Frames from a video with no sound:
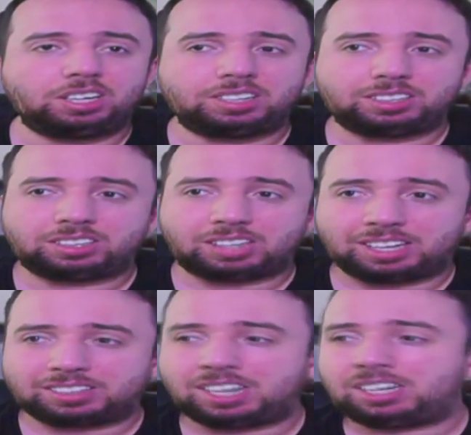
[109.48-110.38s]
Klare
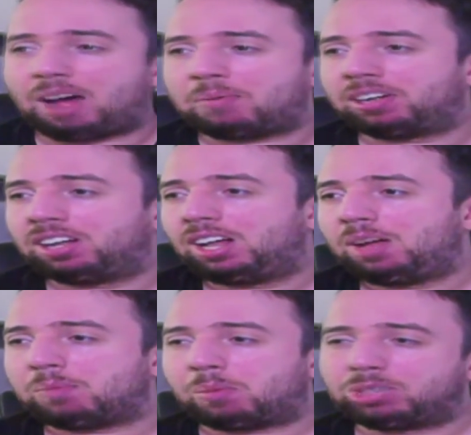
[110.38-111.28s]
Sache, aber
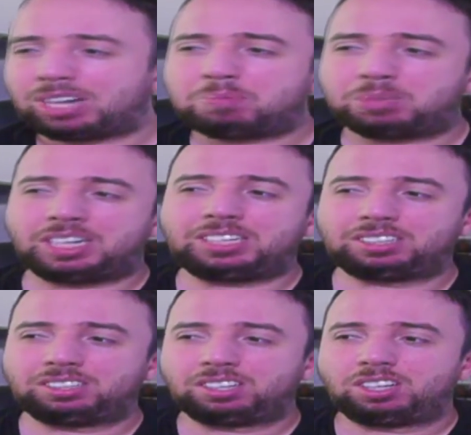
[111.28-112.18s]
man muss halt
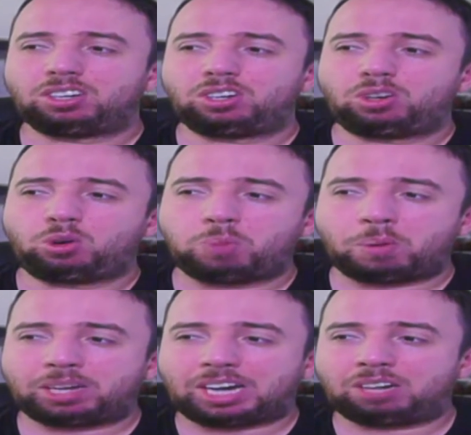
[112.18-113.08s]
bedenken, Upa
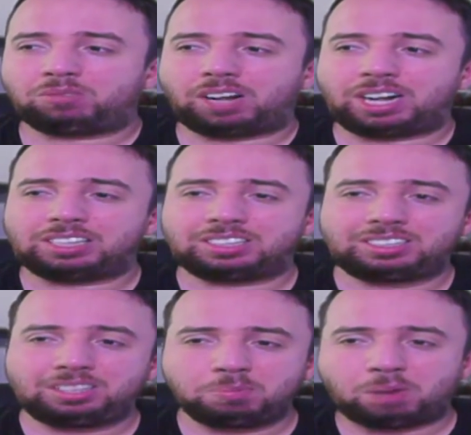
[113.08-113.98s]
Upamecano war halt
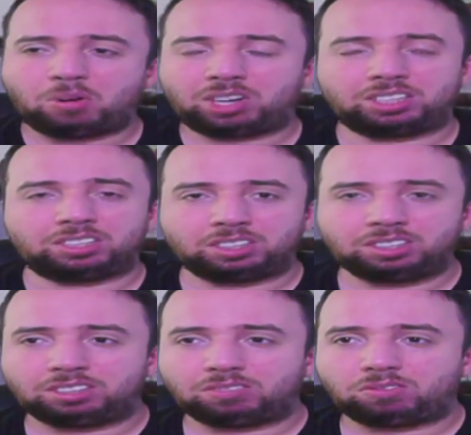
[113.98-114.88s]
die Mauer
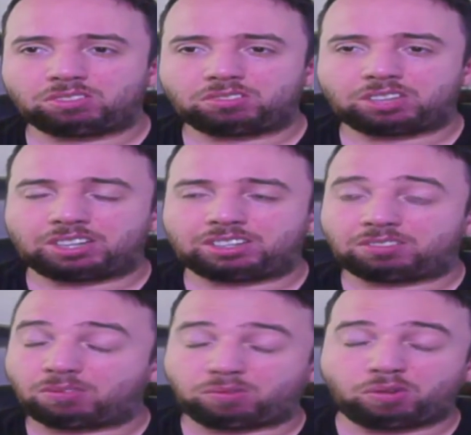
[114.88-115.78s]
hinten,
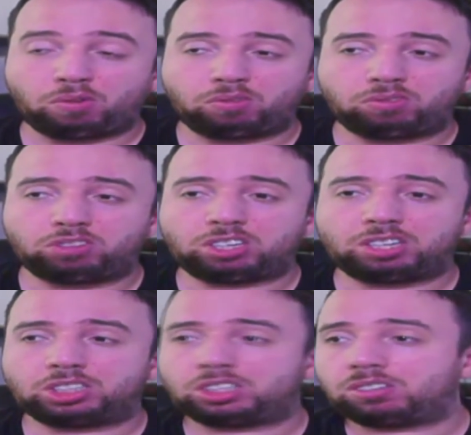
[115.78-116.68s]
wo
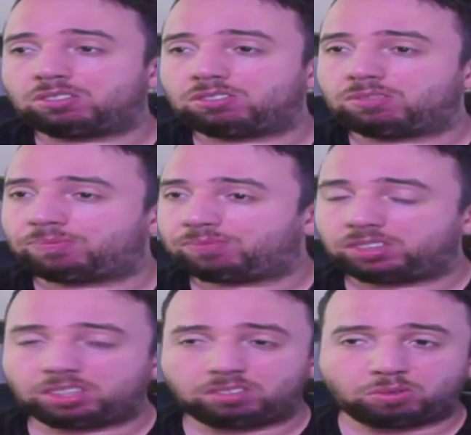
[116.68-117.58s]
wirklich,
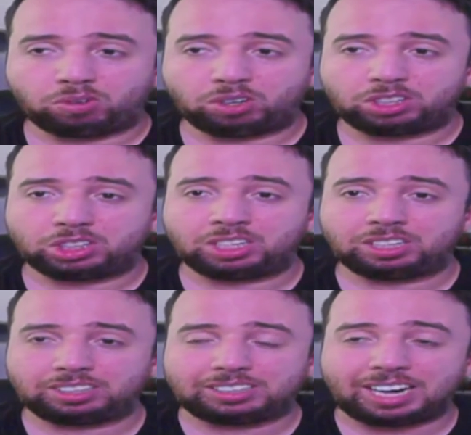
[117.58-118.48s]
wo wirklich
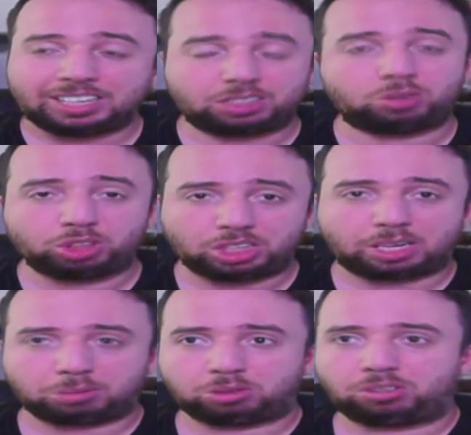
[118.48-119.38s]
hinten gar nichts
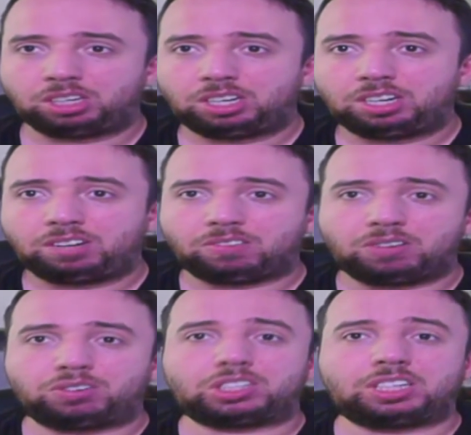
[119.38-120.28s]
durchkam, so, wenn ihr
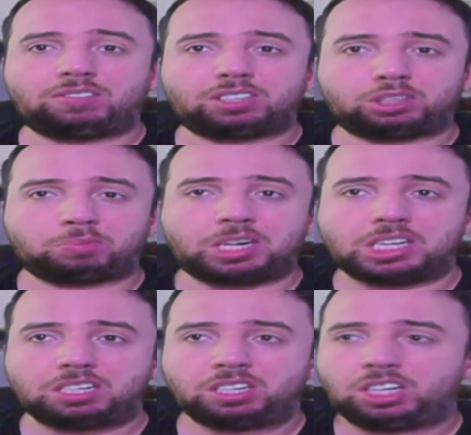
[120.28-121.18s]
versteht, was ich
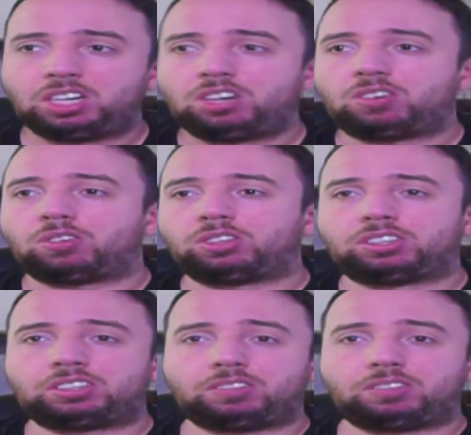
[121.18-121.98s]
meine. Und